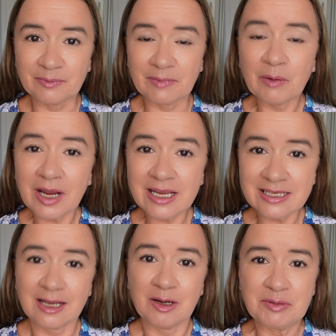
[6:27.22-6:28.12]
Nauka
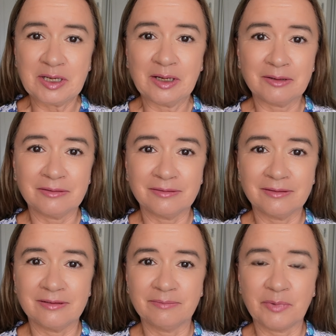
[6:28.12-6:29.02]
języka obcego
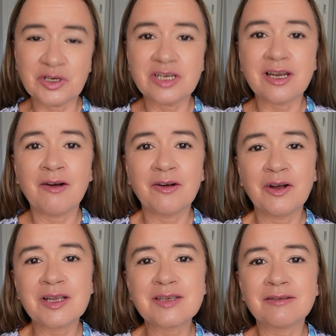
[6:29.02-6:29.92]
poszerza
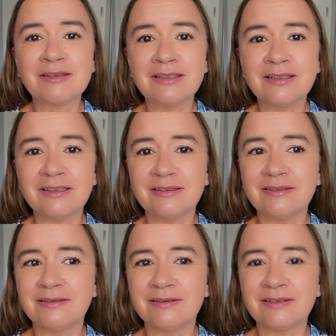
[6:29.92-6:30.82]
horyzonty
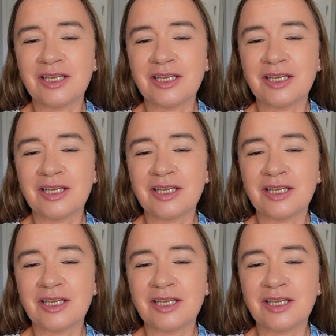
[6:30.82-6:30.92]
y,